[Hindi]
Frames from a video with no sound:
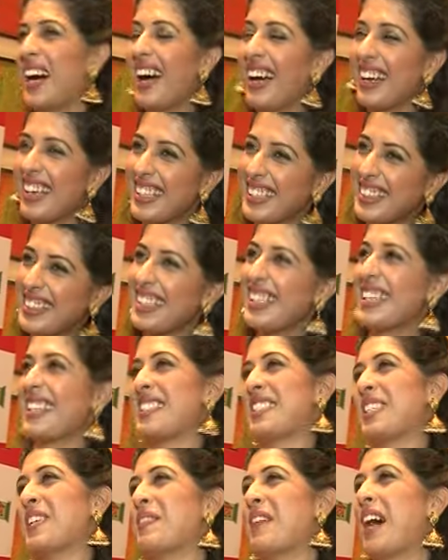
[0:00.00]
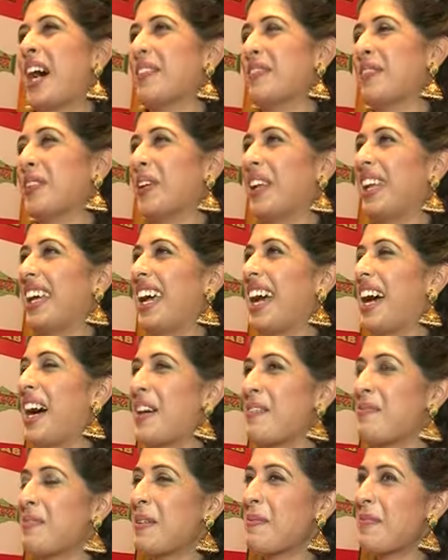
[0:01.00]
वाह कितनी अच्छी बात बोली है
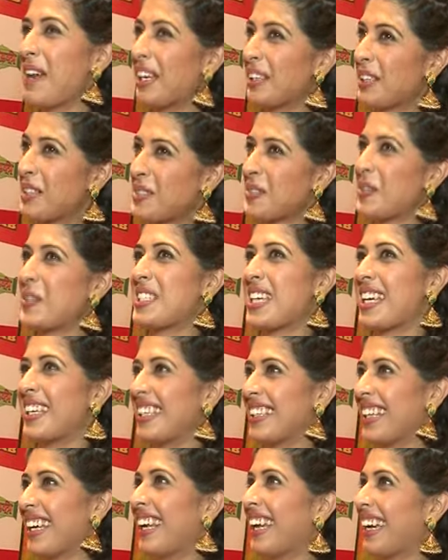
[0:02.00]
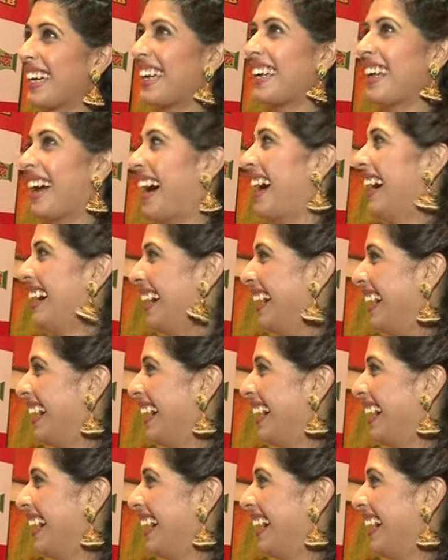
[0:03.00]
आपने मैंने तो सोचा नहीं था लेकिन हाँ